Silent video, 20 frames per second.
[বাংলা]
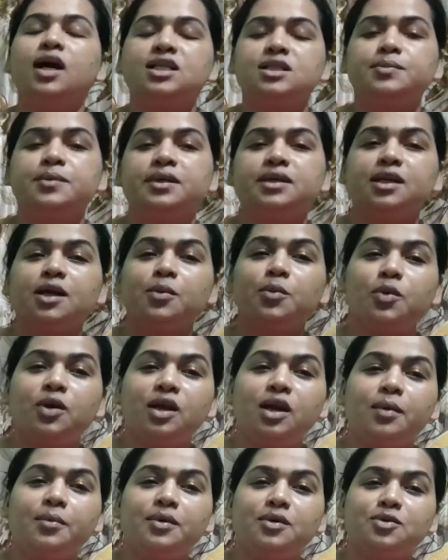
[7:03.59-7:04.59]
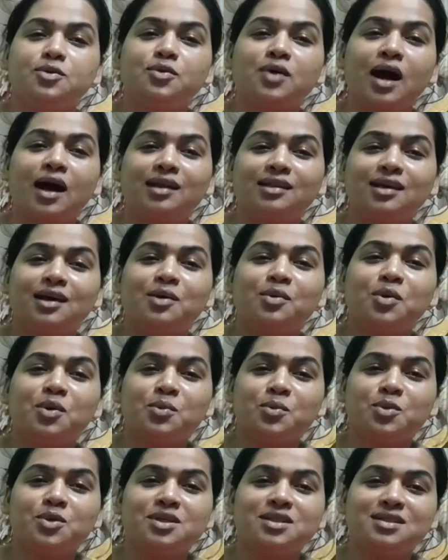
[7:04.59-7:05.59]
হাজব্যান্ডকে বললাম একটু আদা
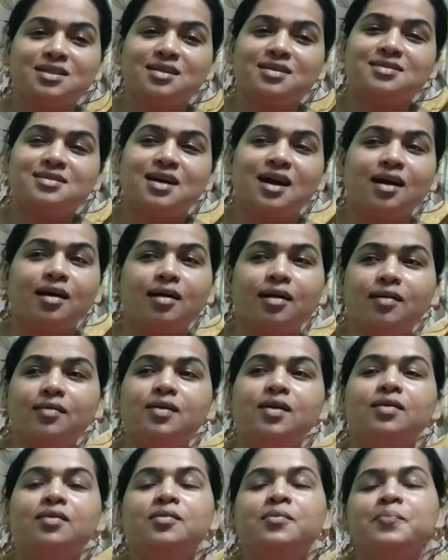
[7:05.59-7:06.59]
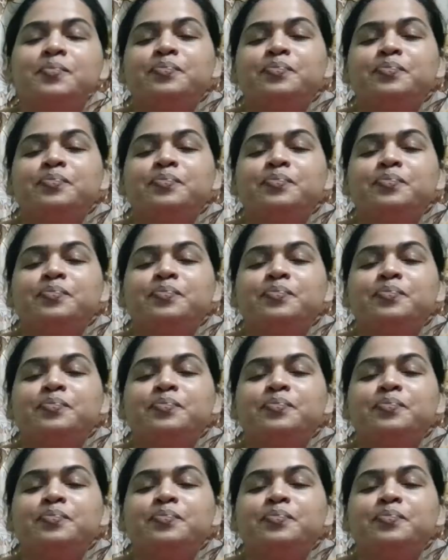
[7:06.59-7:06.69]
গোলমরিচ দিয়ে চা খাওয়াও